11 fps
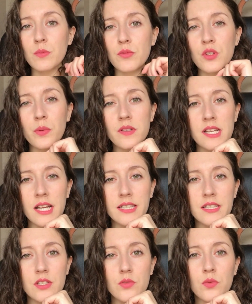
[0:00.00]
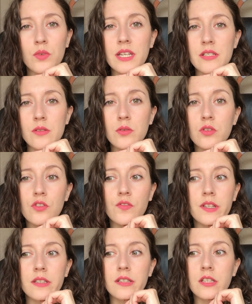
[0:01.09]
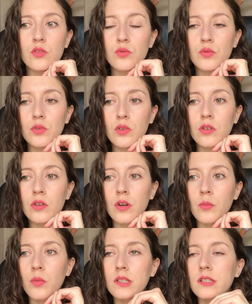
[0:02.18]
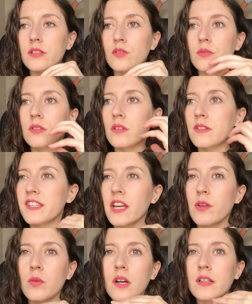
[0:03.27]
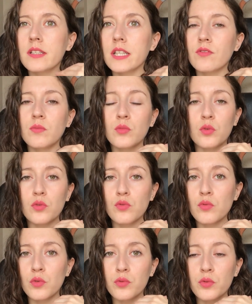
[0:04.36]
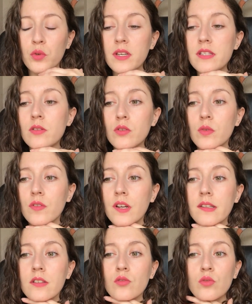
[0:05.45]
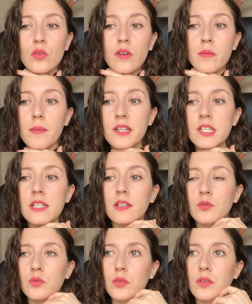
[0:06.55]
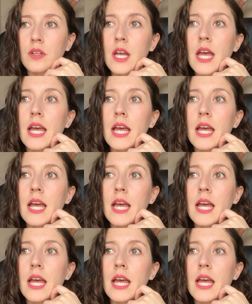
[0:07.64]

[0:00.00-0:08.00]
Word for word: Je me suis posé la question, est-ce que je fais des tutos, moi qui suis dans le DIY, qui vous montre tout en tuto, est-ce que je vais faire des tutos avec ma machine à coudre